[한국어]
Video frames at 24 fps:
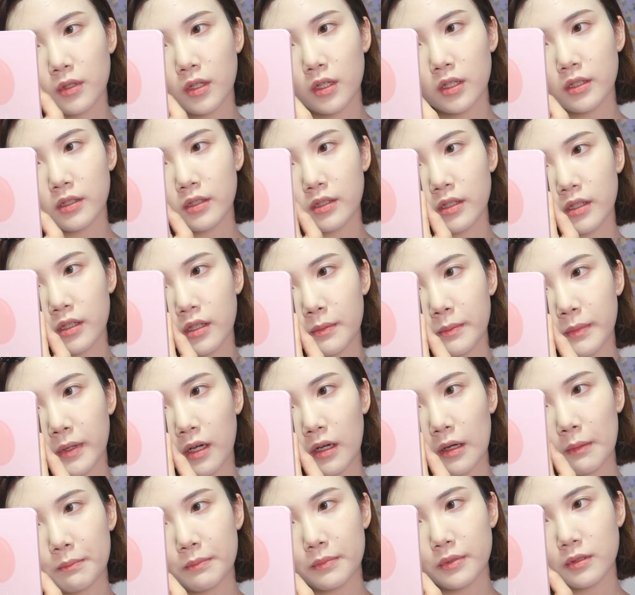
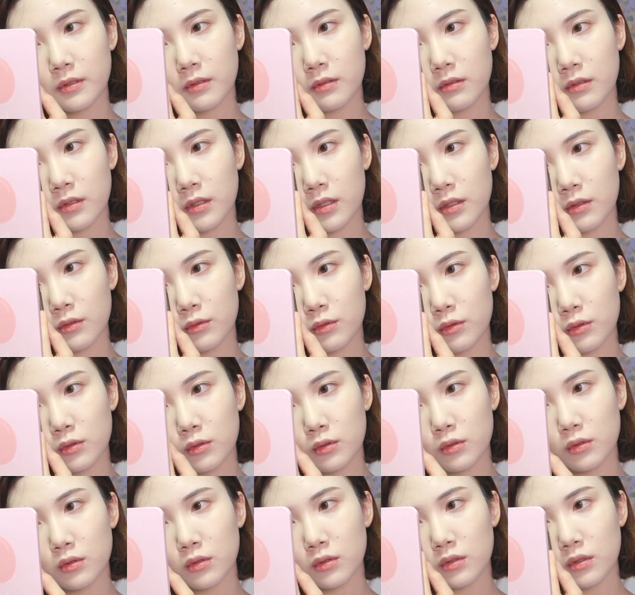할때막 아플 것
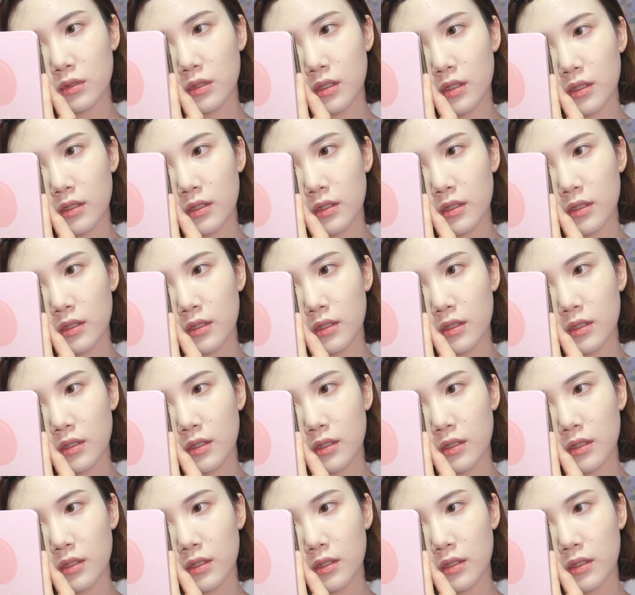같고